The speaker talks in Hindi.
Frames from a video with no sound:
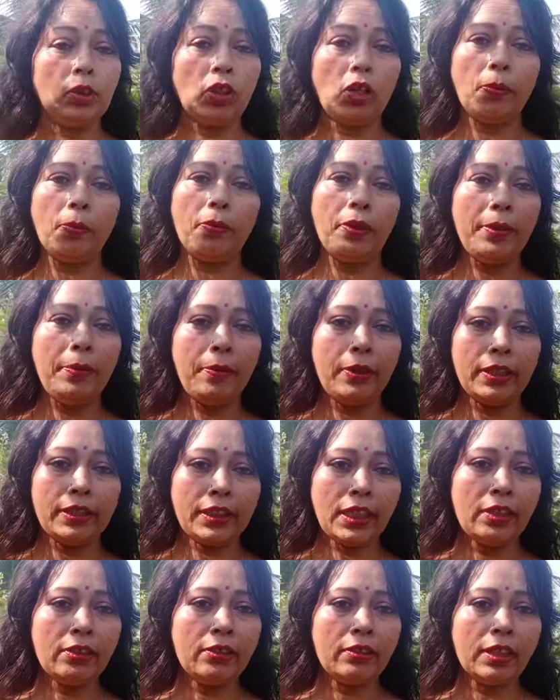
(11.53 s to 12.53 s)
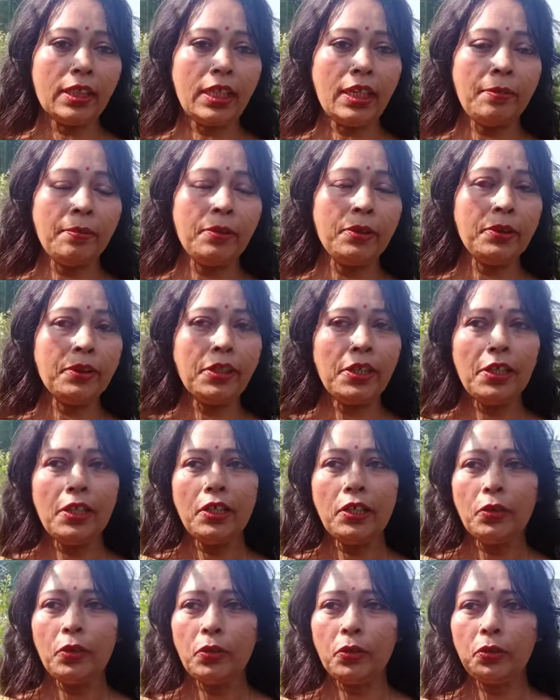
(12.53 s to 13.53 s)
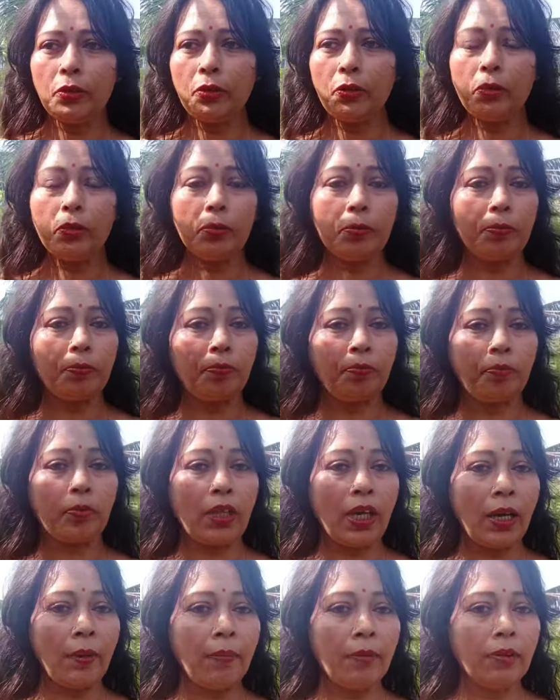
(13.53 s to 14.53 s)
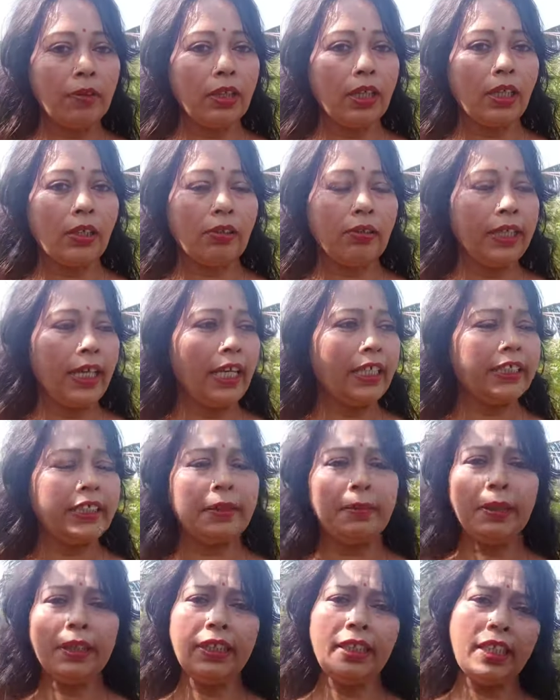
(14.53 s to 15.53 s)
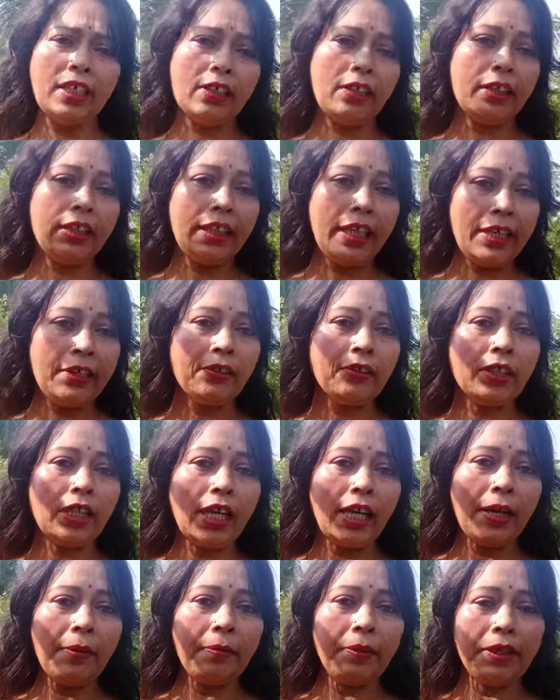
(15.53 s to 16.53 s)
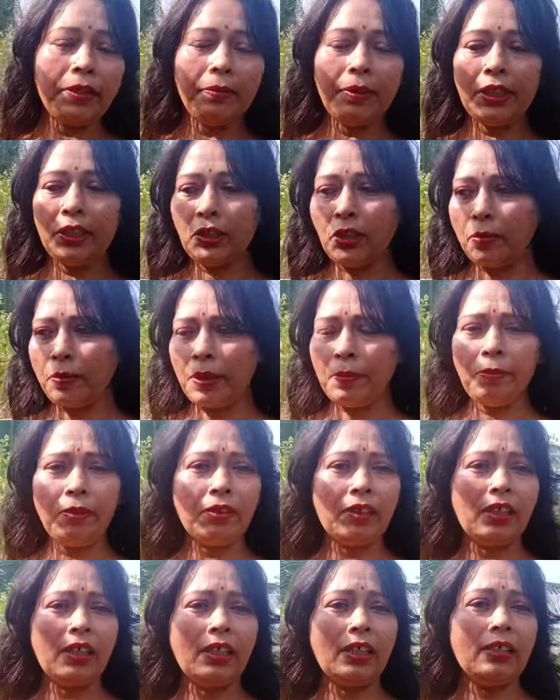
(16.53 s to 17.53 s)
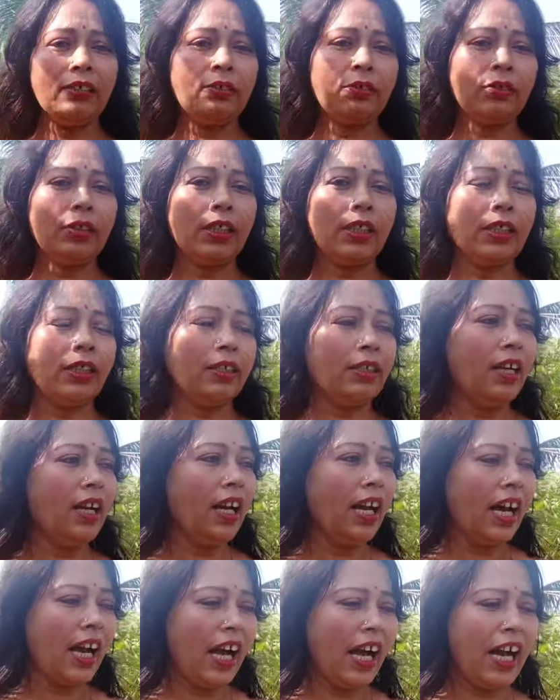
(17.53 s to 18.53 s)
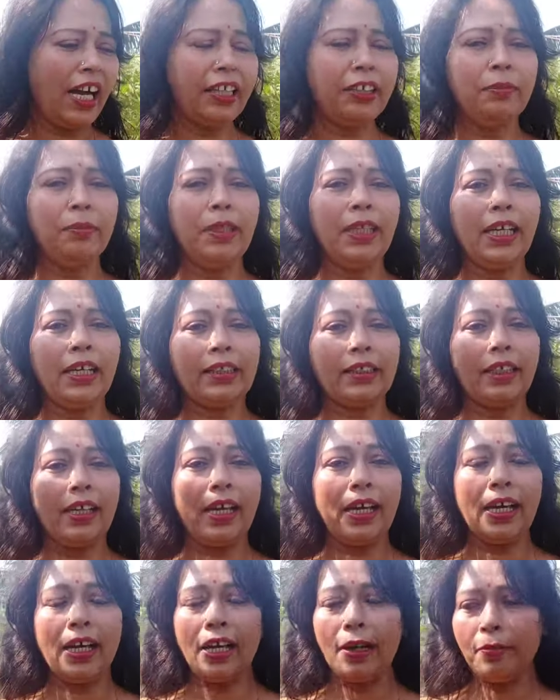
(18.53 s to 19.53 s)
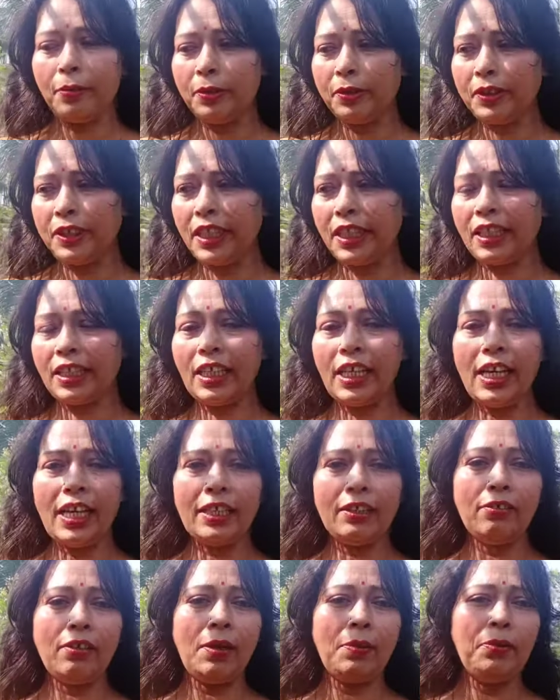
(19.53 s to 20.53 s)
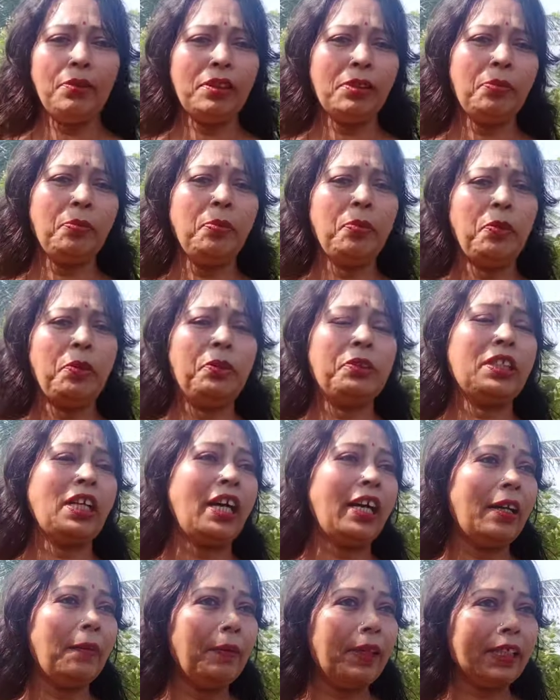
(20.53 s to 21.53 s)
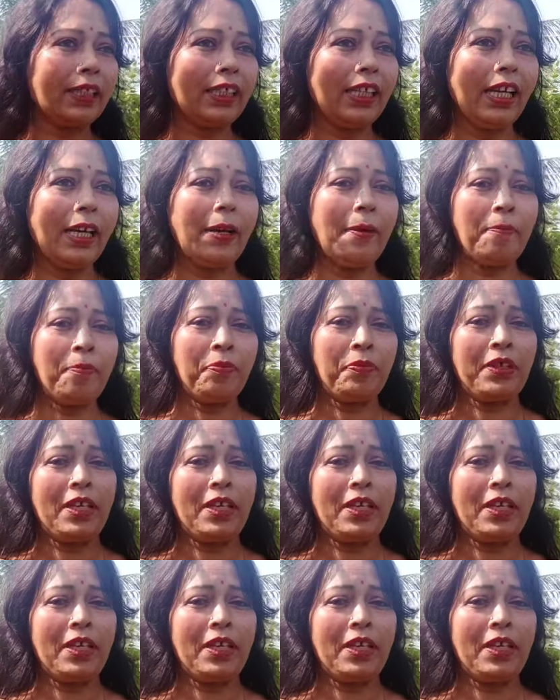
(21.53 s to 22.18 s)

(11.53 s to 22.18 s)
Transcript: सबको ही परेशान होते हैं हम लोग वो हम लोग का कोई ऐसी भी दिक्कत नहीं होता है फिर भी जब हम लोग का थोड़ा हाथ में लगता है हम लोग देखते हैं तो हम लोग को बहुत ख़राब लगता है